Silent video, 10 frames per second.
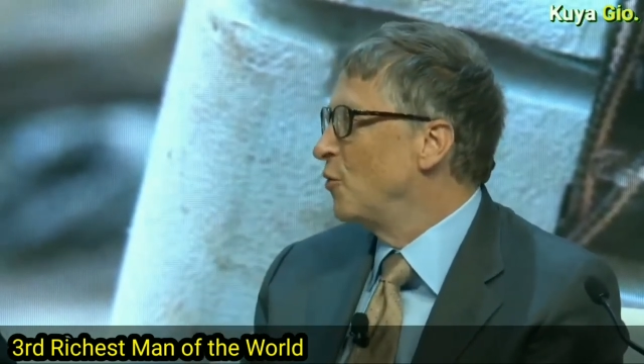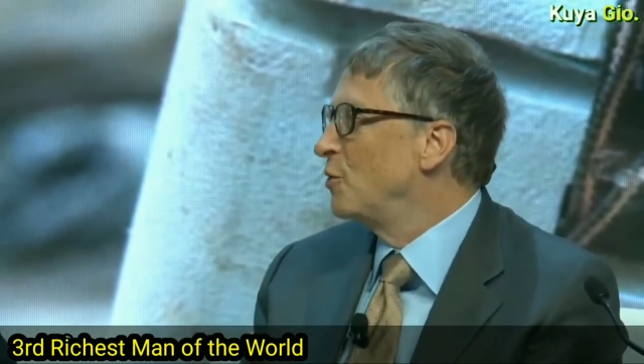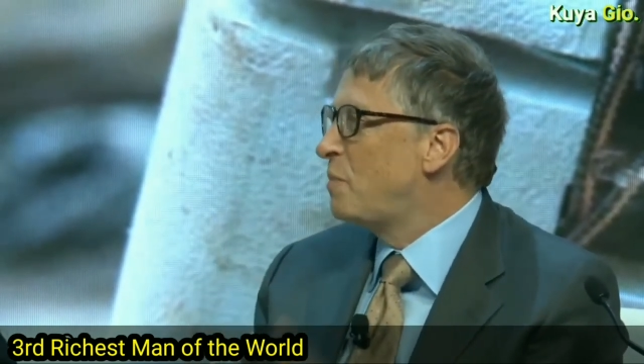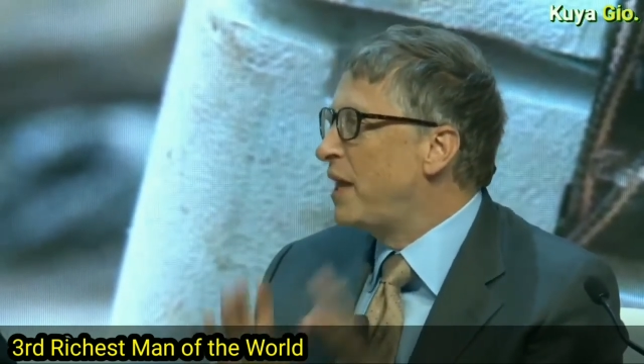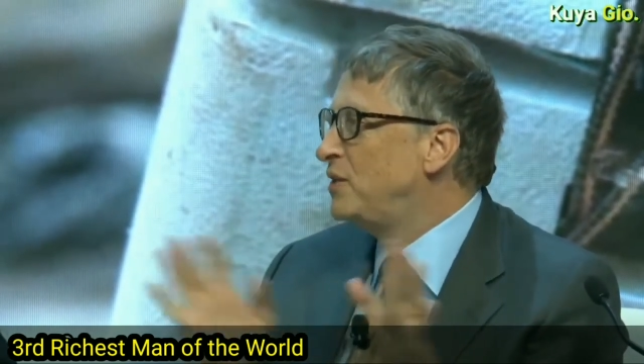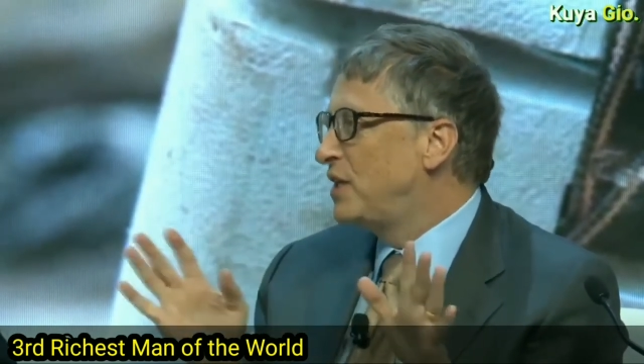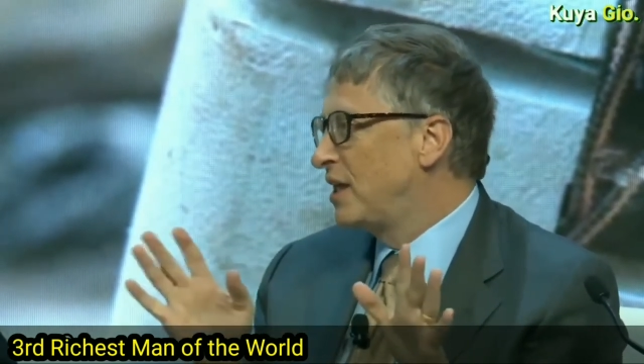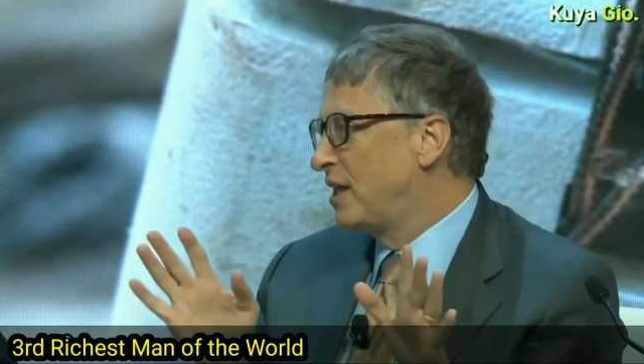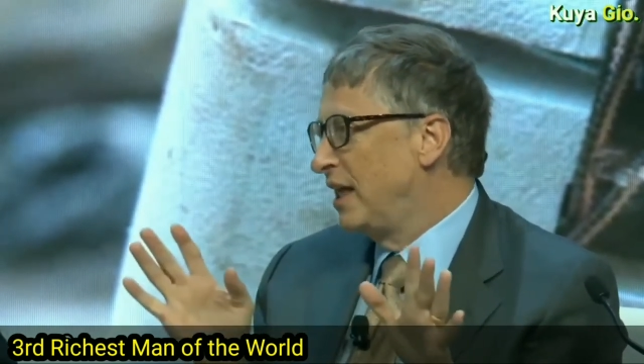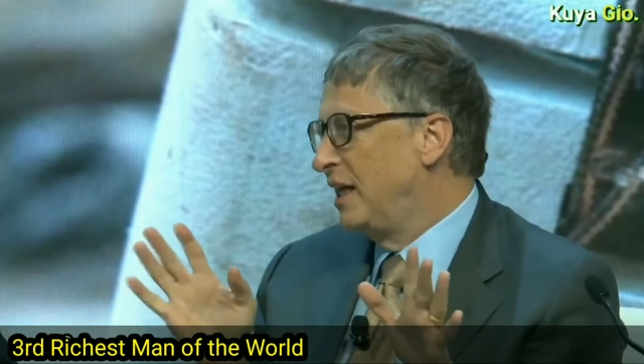Paalala
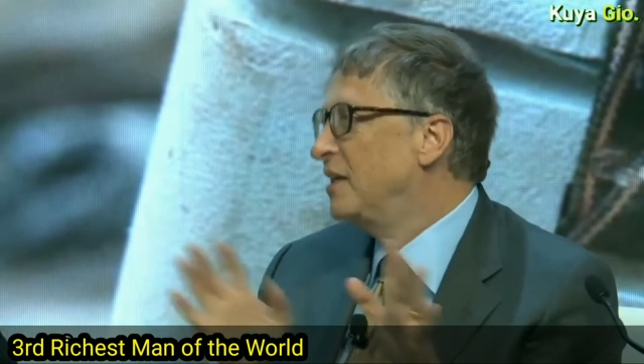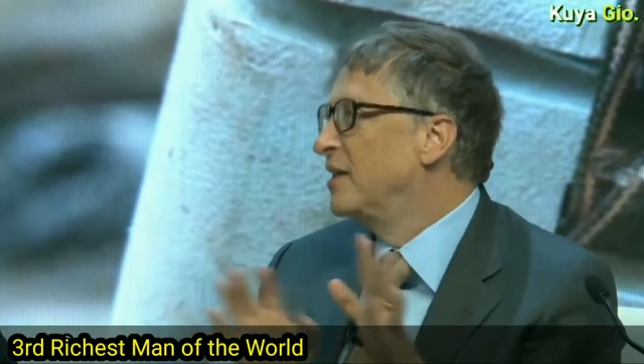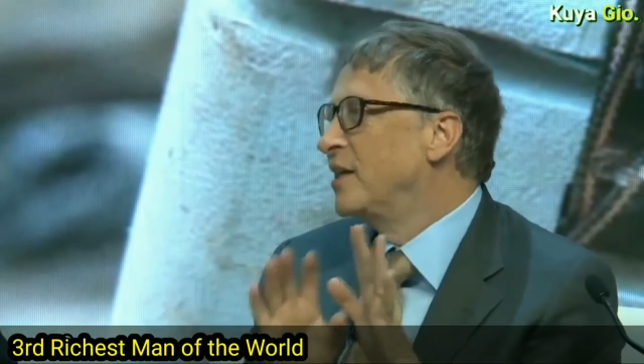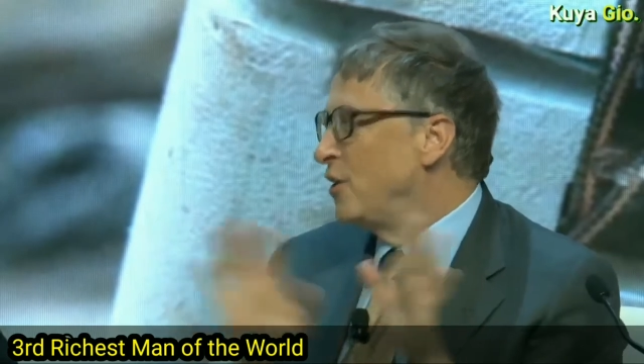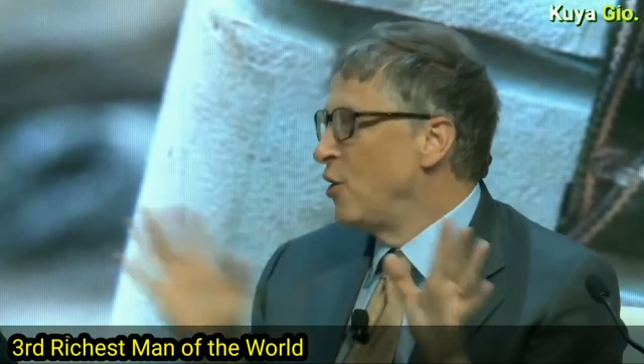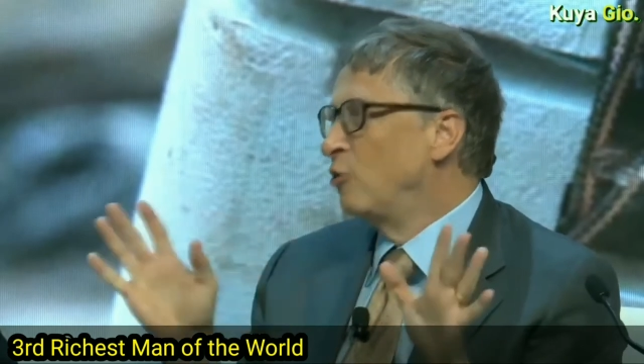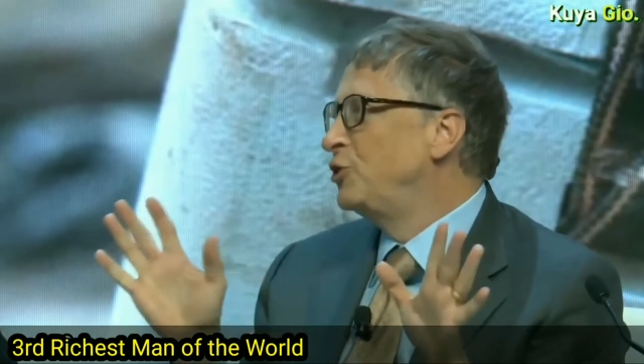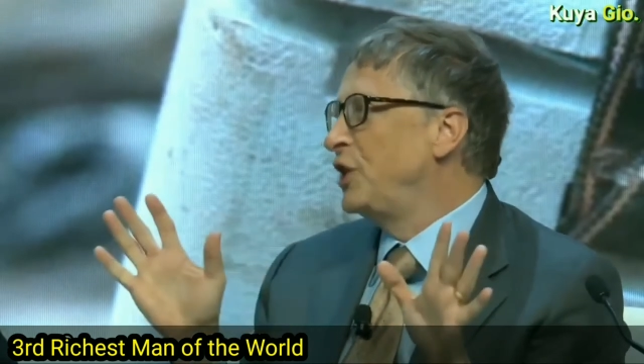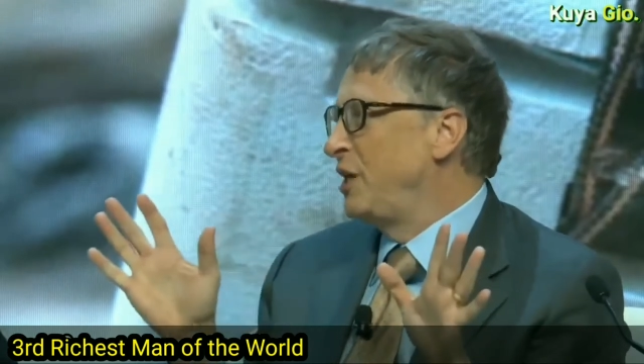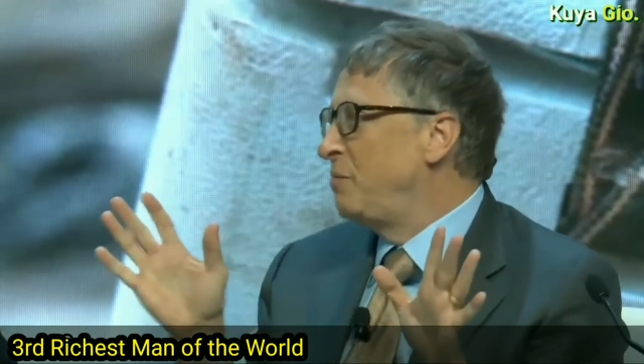lamang po
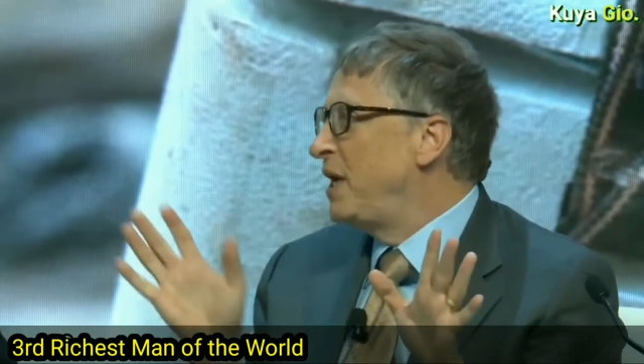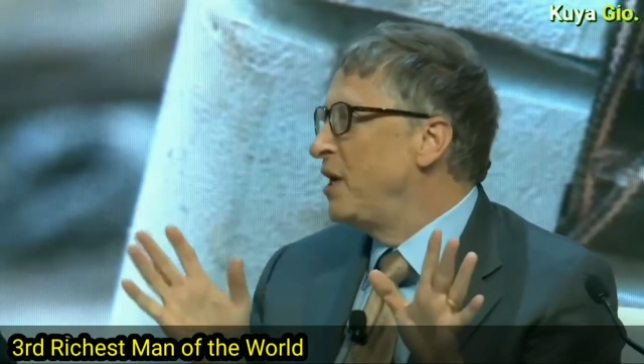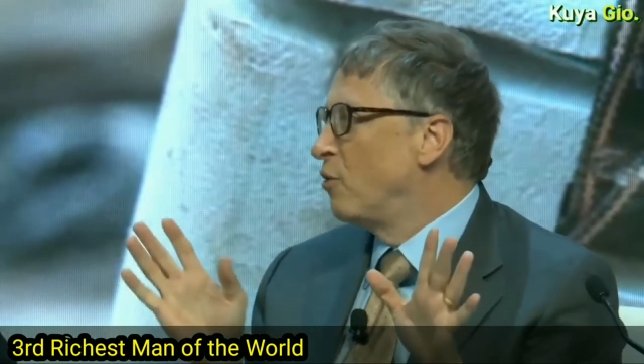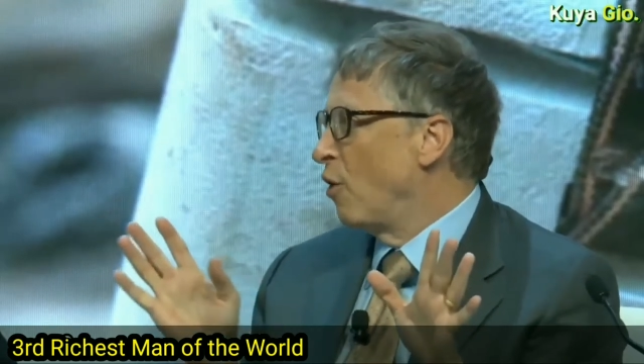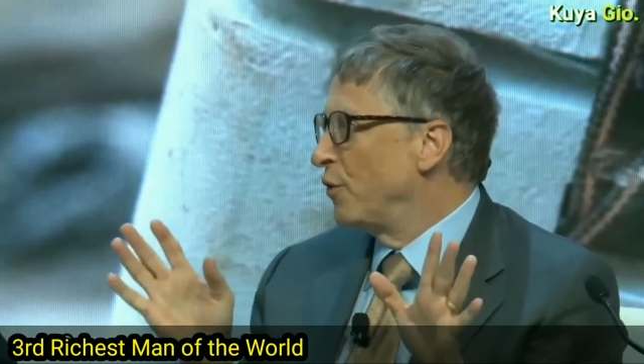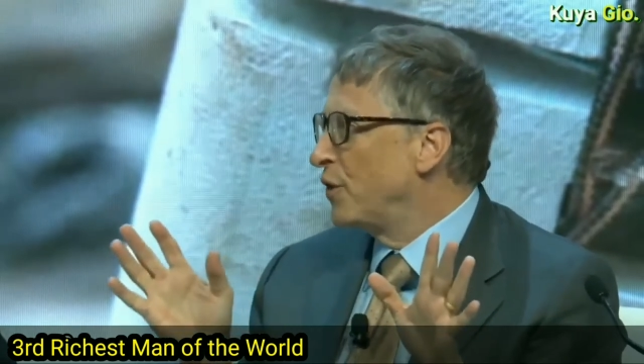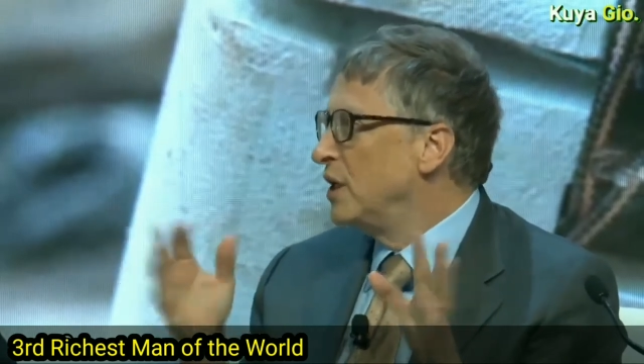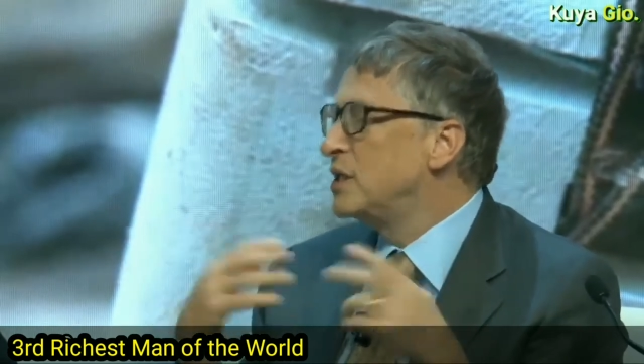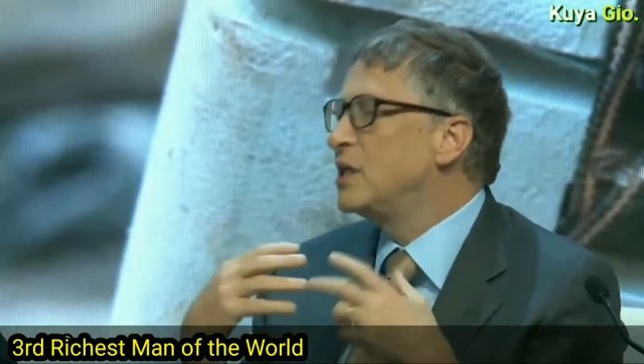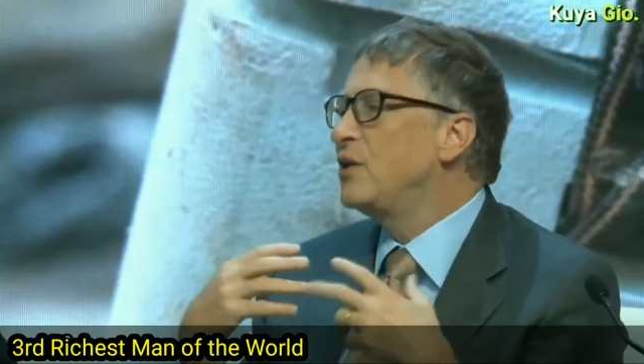ang ranking ng